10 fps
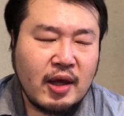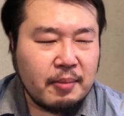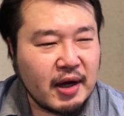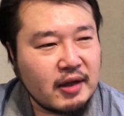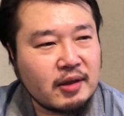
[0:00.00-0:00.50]

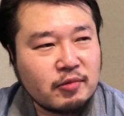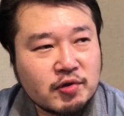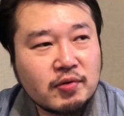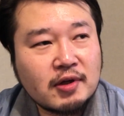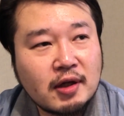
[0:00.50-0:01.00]
まあでも
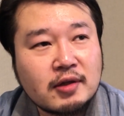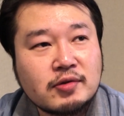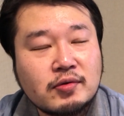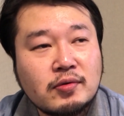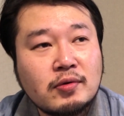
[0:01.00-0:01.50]
そっか
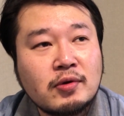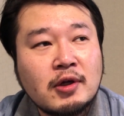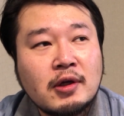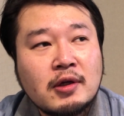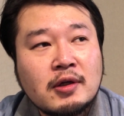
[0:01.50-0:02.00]
その
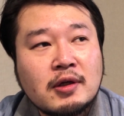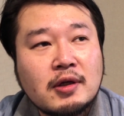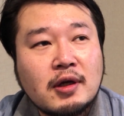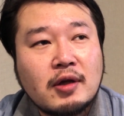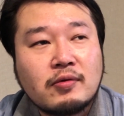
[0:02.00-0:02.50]

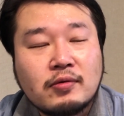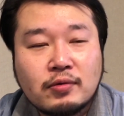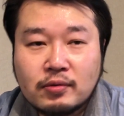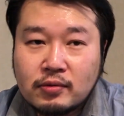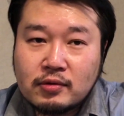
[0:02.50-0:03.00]
あ
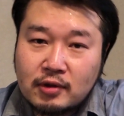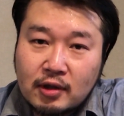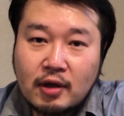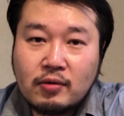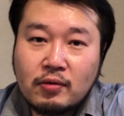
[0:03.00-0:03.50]
のね
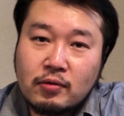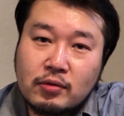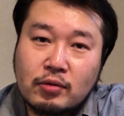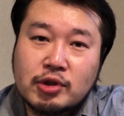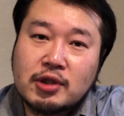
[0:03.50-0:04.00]
結構
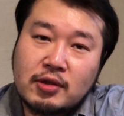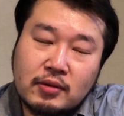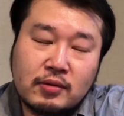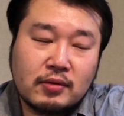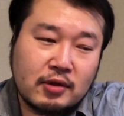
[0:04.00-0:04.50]

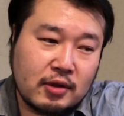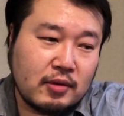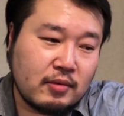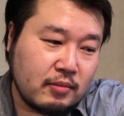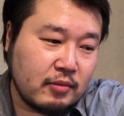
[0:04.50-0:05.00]
年
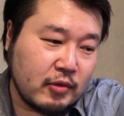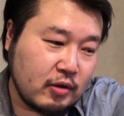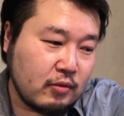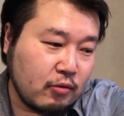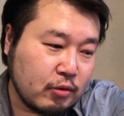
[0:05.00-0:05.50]

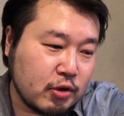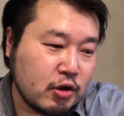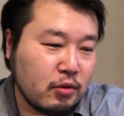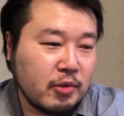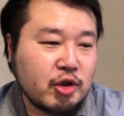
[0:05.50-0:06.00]
お
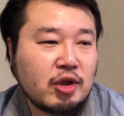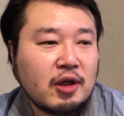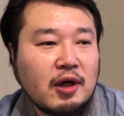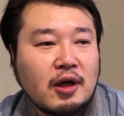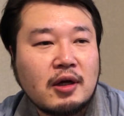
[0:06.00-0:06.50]
年を召し
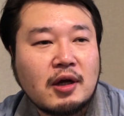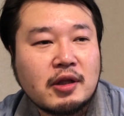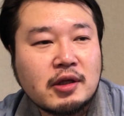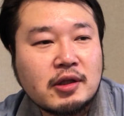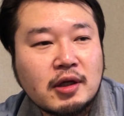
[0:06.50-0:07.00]
た
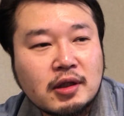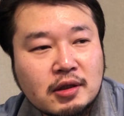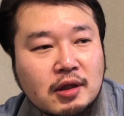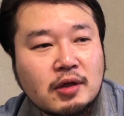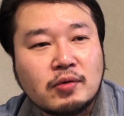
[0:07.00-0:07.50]
方であっ
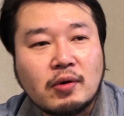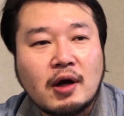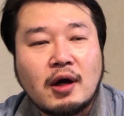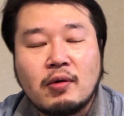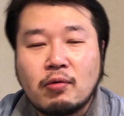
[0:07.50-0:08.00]
たりと
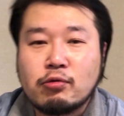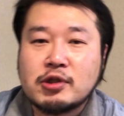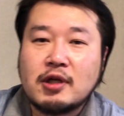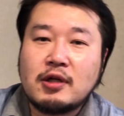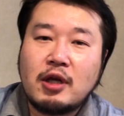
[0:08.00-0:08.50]
かお子
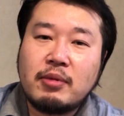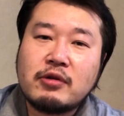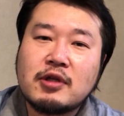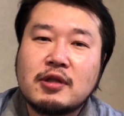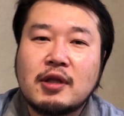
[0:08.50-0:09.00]
さん
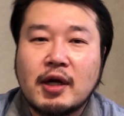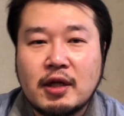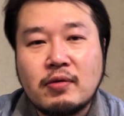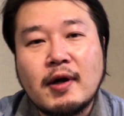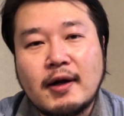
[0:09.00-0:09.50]
レベルだったら
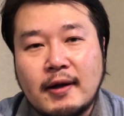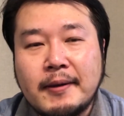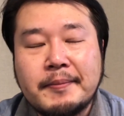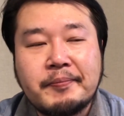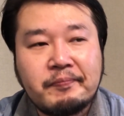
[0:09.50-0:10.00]
いいのか
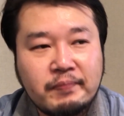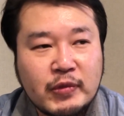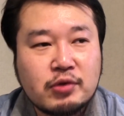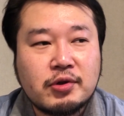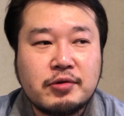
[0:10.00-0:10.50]
な
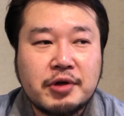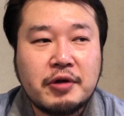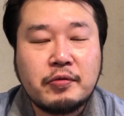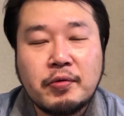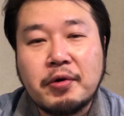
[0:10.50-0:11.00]
それぐら
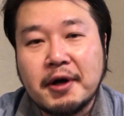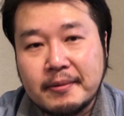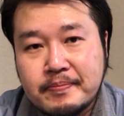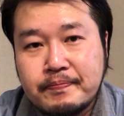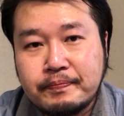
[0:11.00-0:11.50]
いの方が。